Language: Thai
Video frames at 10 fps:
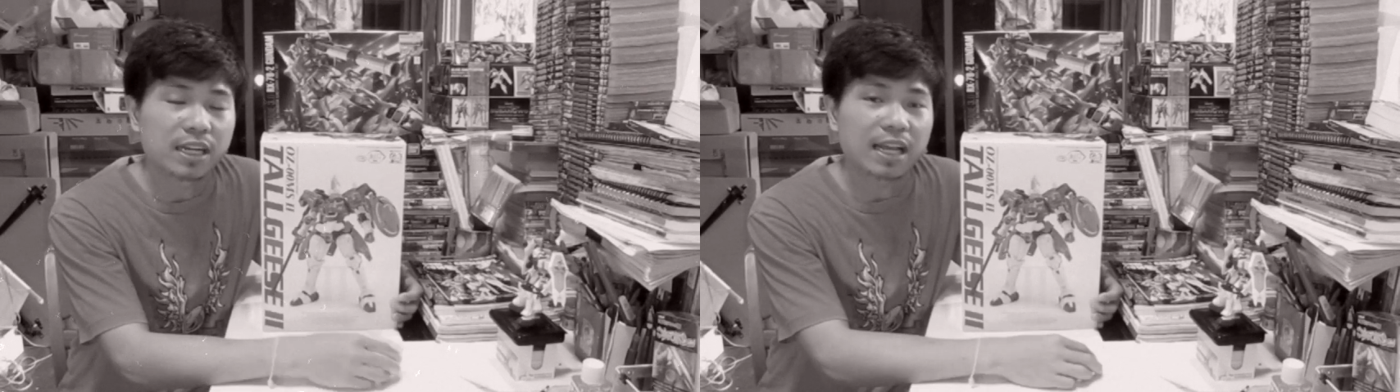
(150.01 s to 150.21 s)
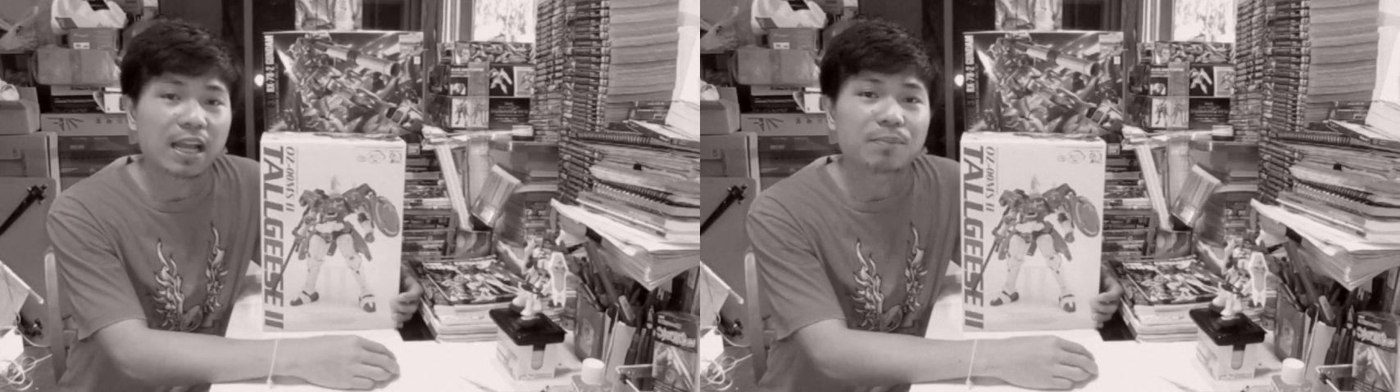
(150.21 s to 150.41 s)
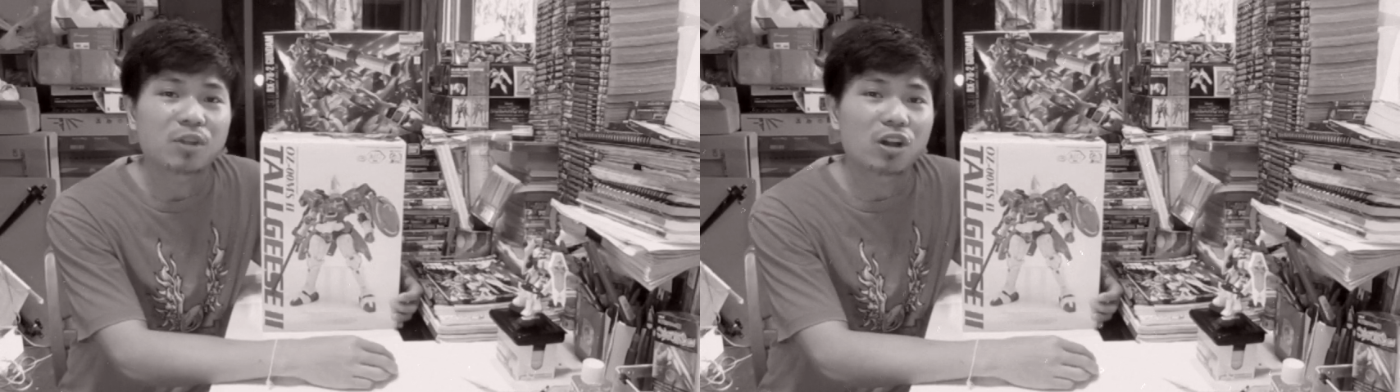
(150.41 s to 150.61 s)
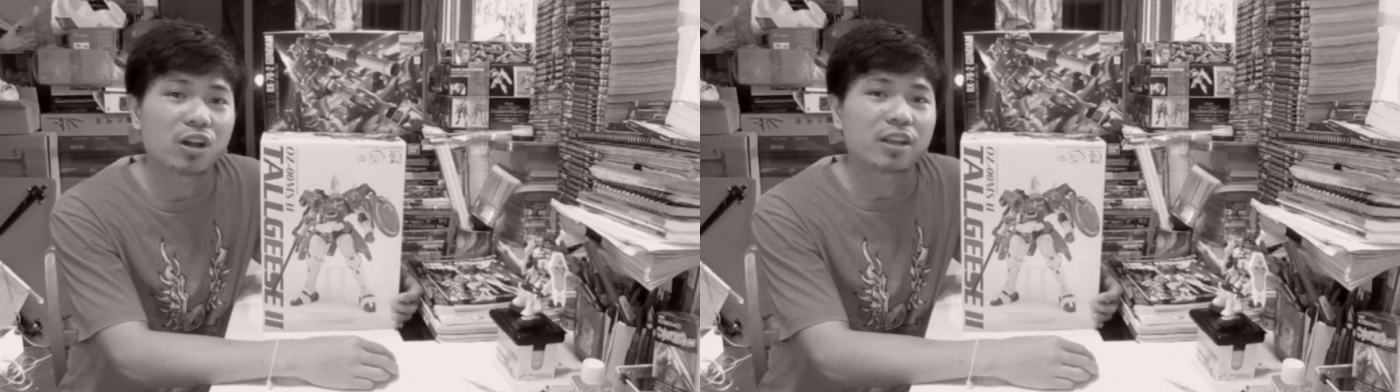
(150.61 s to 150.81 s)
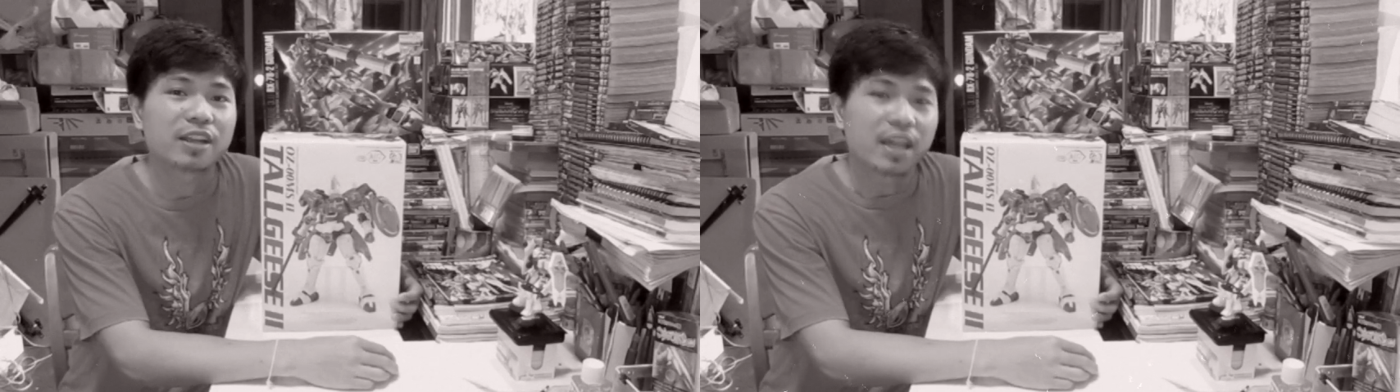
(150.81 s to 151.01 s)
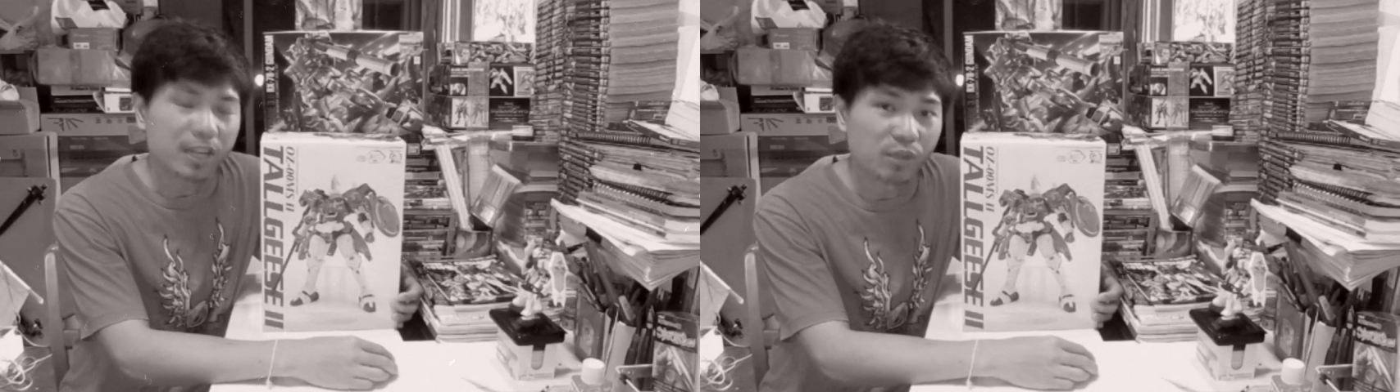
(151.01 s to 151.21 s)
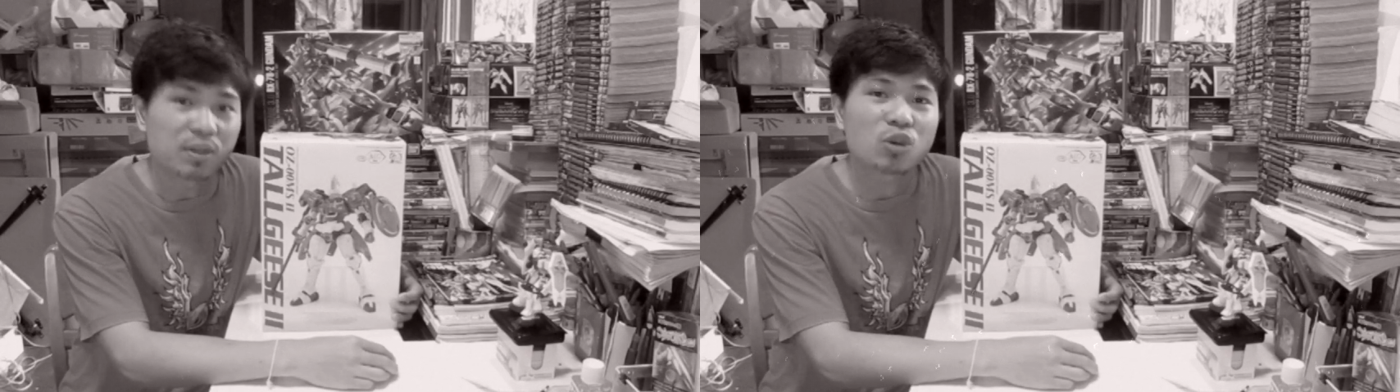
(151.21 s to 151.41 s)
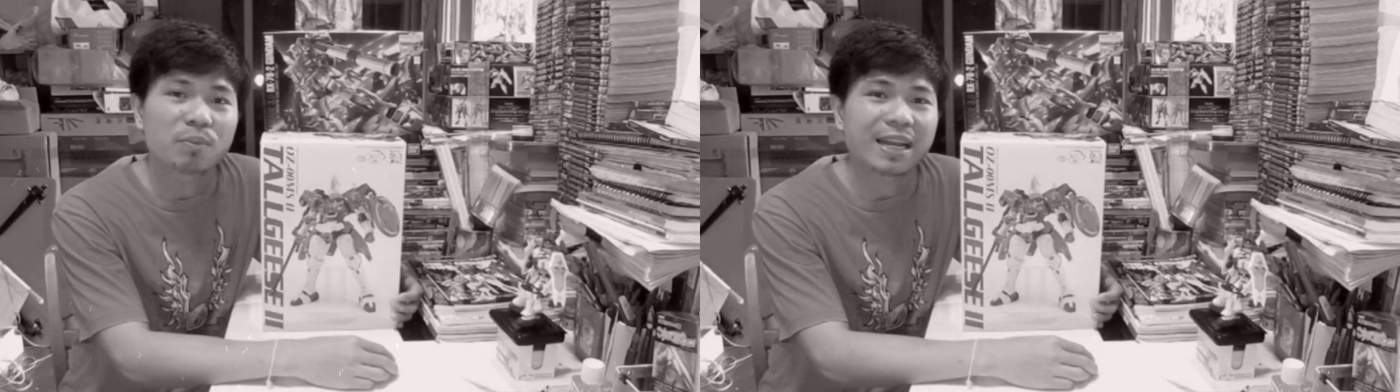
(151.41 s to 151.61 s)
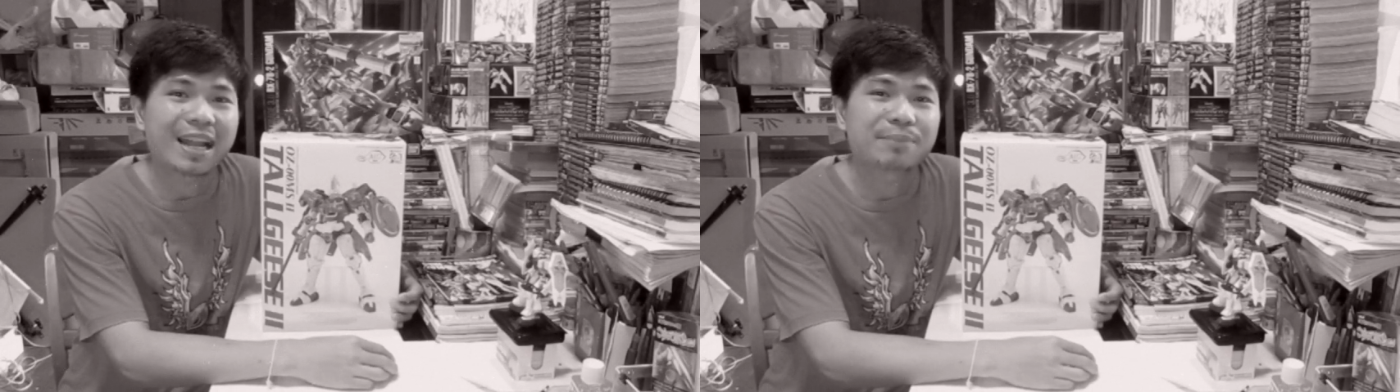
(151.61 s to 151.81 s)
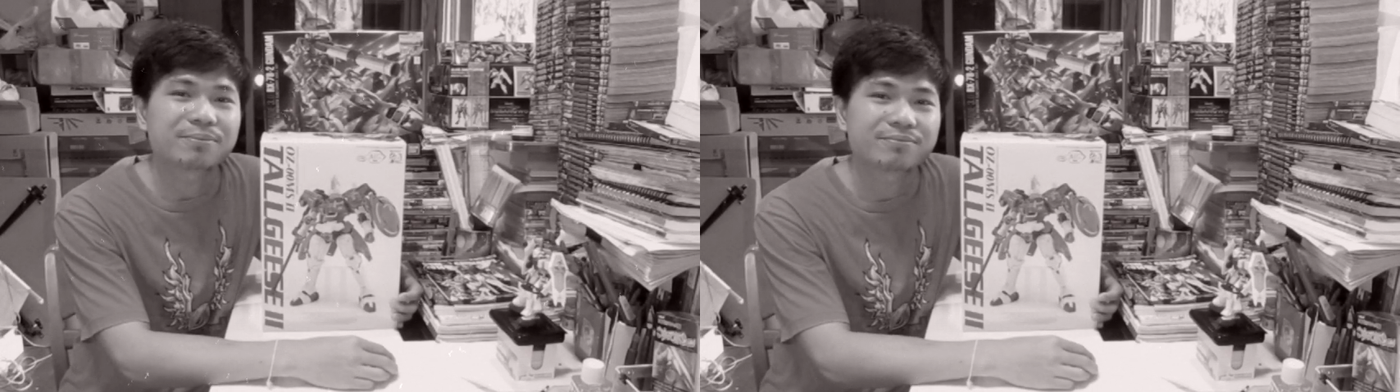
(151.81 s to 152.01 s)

นะครับ ก็เดี๋ยวมาชมกันครับ